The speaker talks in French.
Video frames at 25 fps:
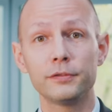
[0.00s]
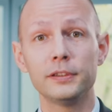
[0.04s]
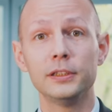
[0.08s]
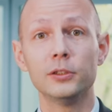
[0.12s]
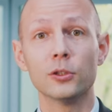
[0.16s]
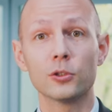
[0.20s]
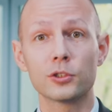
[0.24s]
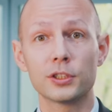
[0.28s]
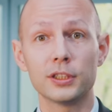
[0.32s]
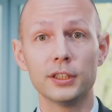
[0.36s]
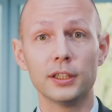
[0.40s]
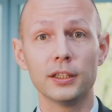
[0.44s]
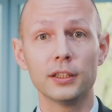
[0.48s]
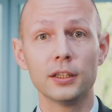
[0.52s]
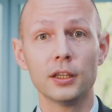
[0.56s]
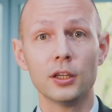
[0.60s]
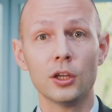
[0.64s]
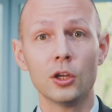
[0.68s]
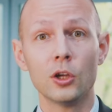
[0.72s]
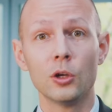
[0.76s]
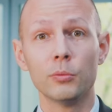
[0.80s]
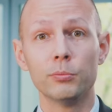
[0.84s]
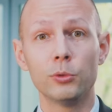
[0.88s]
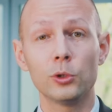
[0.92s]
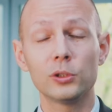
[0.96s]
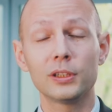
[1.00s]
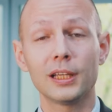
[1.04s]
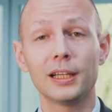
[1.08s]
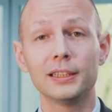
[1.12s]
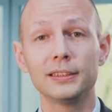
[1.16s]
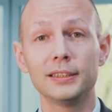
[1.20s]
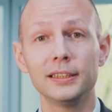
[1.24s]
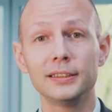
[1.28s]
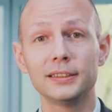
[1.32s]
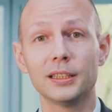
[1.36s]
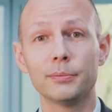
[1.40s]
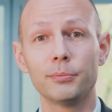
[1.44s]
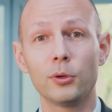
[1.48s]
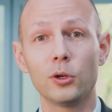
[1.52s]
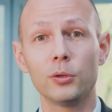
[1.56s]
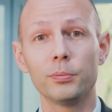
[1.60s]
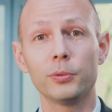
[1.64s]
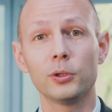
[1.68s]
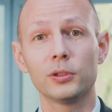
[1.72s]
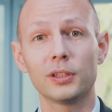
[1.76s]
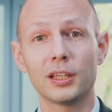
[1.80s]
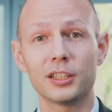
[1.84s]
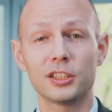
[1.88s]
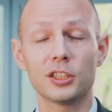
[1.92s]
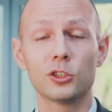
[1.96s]
financiers pour tracer sa
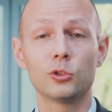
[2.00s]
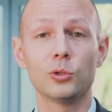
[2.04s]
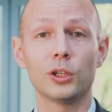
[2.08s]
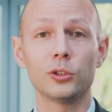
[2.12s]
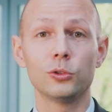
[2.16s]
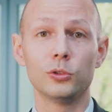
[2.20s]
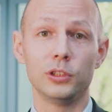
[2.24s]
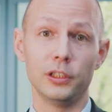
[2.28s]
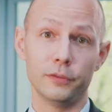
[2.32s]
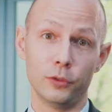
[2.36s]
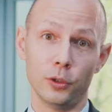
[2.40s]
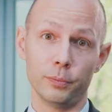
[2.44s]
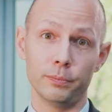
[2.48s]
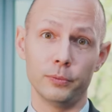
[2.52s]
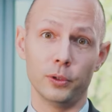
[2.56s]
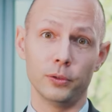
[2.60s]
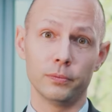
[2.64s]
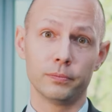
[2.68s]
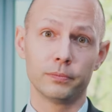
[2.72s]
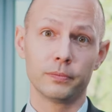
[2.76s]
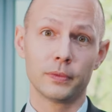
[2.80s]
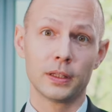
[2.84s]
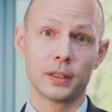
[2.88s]
propre trajectoire de développement.